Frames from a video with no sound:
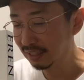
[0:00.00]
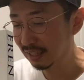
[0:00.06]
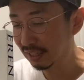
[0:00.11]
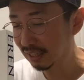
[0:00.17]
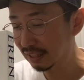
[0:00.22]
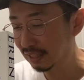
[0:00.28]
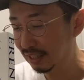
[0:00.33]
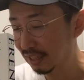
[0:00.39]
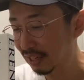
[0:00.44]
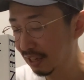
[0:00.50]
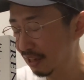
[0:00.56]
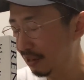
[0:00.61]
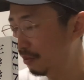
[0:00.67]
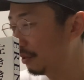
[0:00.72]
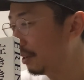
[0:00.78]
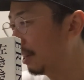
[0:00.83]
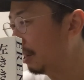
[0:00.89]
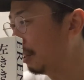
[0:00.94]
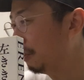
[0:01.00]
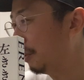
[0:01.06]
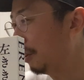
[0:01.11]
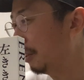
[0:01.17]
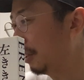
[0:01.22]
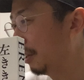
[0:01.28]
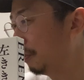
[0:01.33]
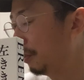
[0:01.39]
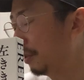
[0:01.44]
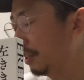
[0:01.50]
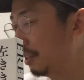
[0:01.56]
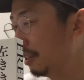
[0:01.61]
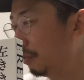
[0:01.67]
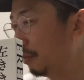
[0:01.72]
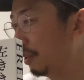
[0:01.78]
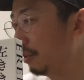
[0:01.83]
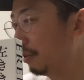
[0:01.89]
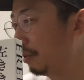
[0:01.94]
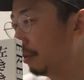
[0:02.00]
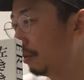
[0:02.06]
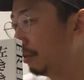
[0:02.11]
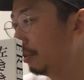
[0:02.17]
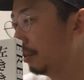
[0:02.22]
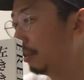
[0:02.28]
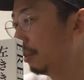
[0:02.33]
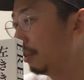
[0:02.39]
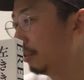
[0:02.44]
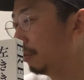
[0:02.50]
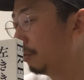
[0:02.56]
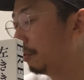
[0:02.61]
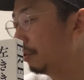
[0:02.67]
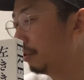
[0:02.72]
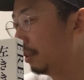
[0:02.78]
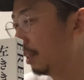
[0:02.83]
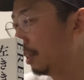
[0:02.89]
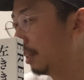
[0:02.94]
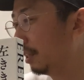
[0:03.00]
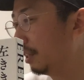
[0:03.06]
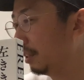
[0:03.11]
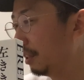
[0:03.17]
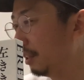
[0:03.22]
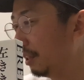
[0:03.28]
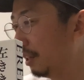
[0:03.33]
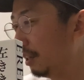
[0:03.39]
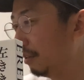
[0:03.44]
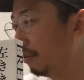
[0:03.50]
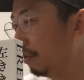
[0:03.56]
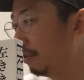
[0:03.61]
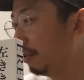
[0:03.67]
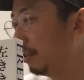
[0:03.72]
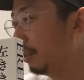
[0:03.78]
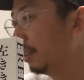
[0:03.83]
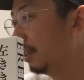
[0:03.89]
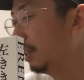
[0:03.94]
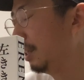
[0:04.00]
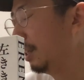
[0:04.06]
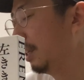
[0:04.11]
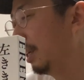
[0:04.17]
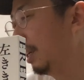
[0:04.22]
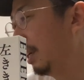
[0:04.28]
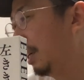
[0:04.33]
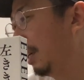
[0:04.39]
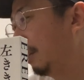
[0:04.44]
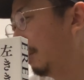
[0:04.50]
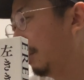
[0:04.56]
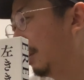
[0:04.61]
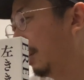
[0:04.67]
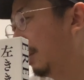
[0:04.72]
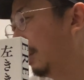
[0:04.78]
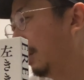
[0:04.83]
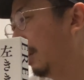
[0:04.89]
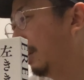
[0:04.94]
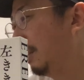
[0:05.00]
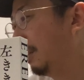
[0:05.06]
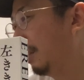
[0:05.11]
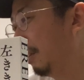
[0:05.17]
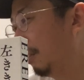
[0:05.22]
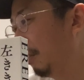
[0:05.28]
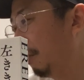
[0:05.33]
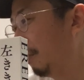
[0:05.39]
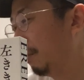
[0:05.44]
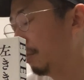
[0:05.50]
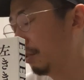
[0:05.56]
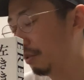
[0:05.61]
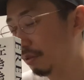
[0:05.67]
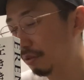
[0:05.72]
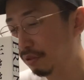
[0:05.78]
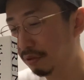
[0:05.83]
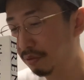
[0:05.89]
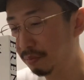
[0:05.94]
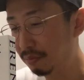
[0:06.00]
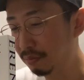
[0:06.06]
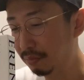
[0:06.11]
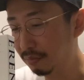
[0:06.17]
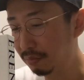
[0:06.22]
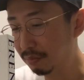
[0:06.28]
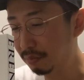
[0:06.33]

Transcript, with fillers: 柳編を書けば、やっぱ一番喜んでくれると思うんで、柳編を早く書きたいんですけど、ちょっと、